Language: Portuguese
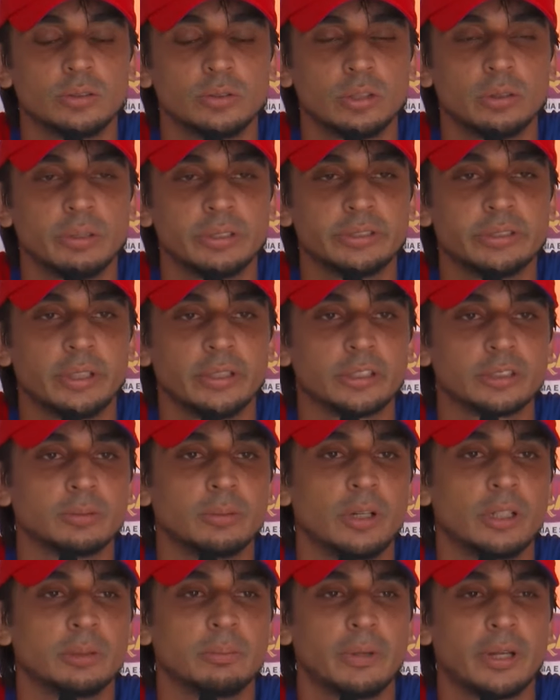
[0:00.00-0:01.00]
ajuda bastante, as
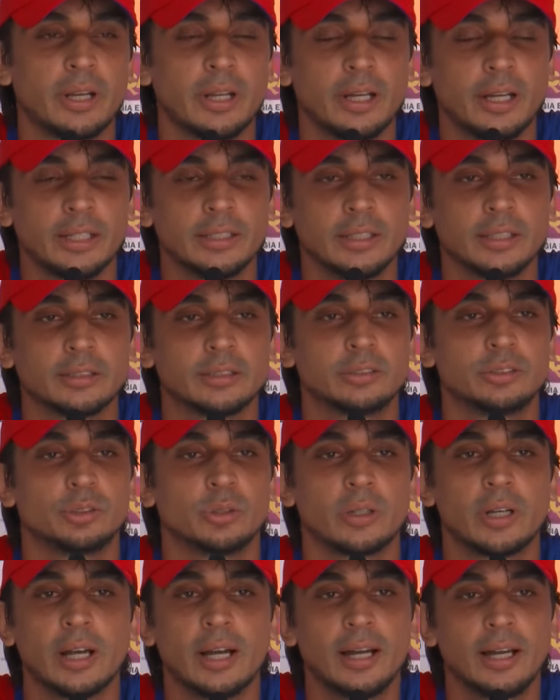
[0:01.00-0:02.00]
boladas paradas, as
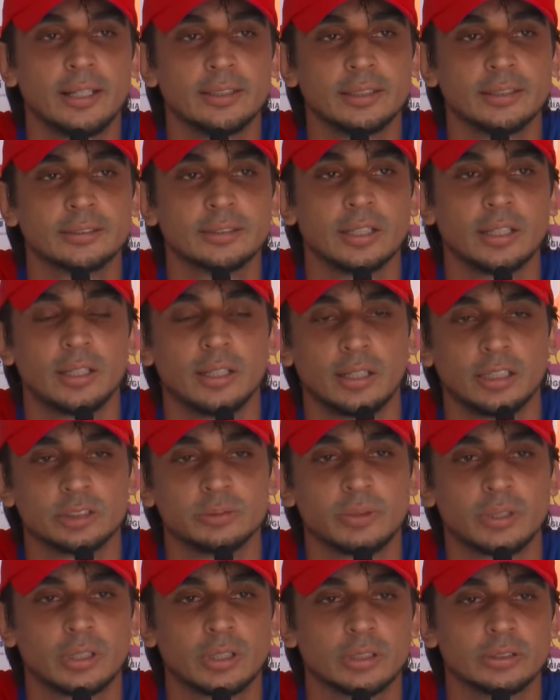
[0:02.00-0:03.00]
jogadas, as
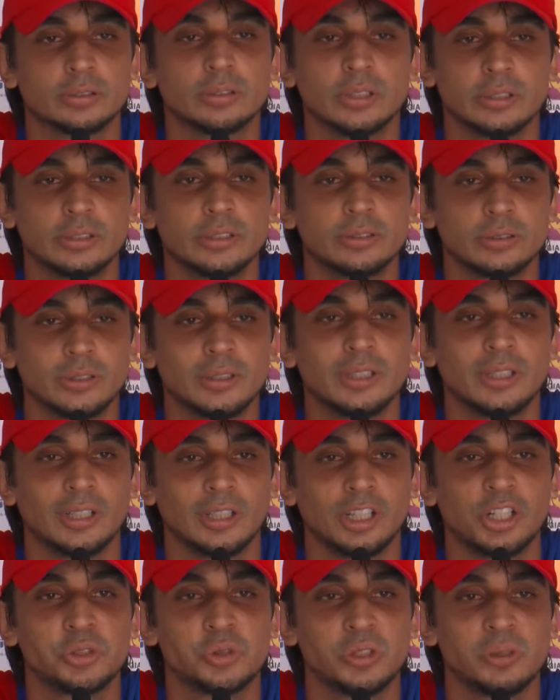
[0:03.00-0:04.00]
marcações, isso
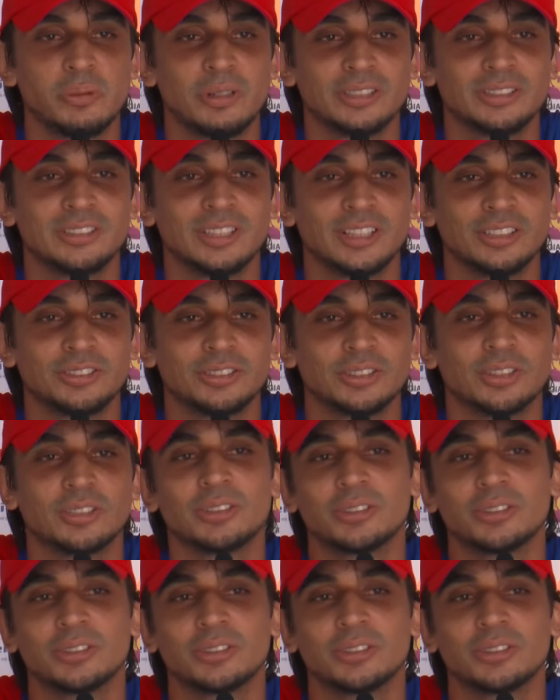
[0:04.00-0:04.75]
ajuda bastante.